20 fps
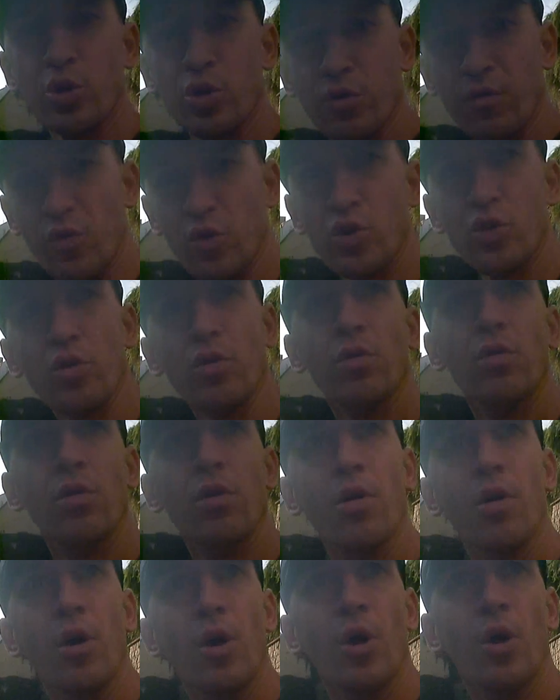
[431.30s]
że właśnie
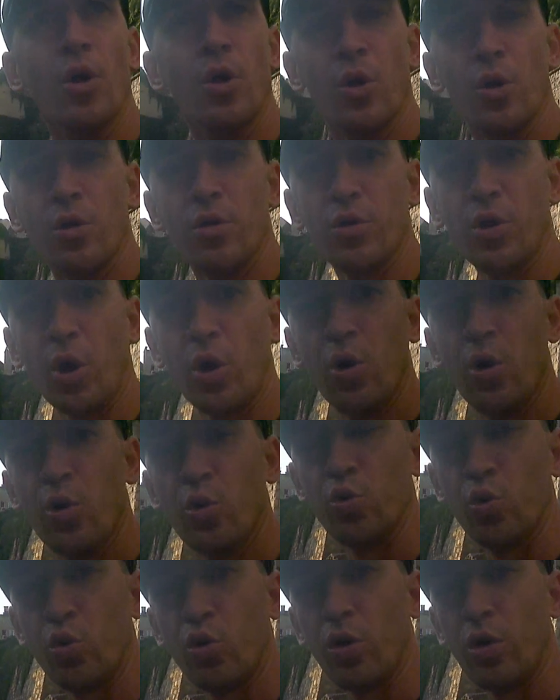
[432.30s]
tak
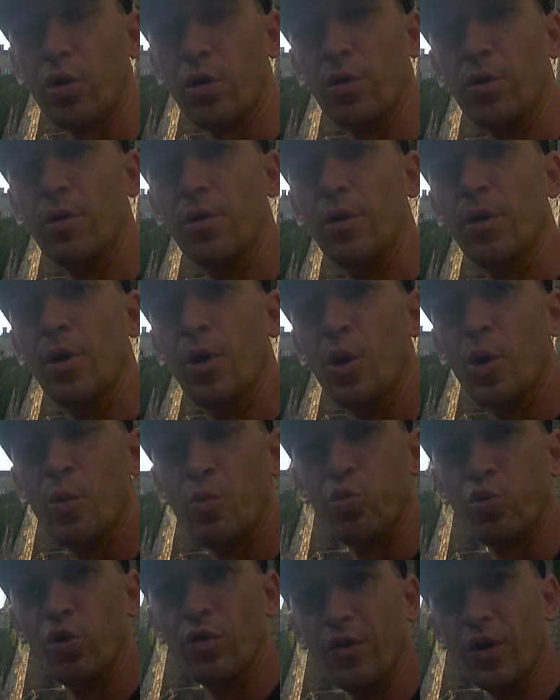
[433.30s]
tutaj
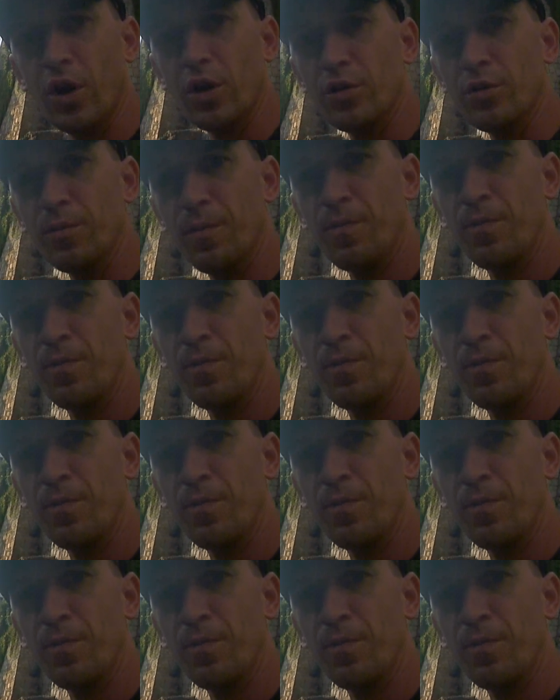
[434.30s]
budowali.